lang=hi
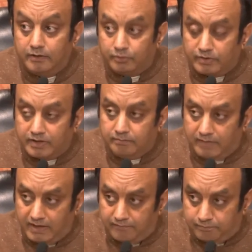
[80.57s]
क्योंकि
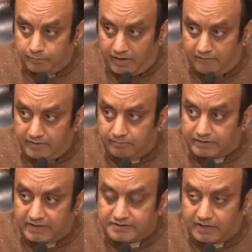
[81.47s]
मैं पुनः
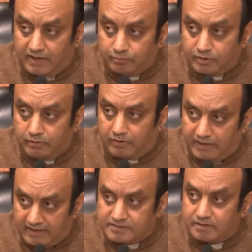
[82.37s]
विनम्रता से कह दूं कि नॉन
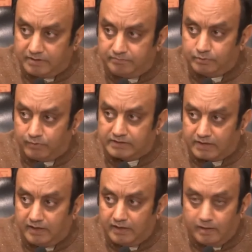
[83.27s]
अलाइन समिट भी हुआ
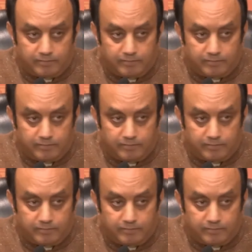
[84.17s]
था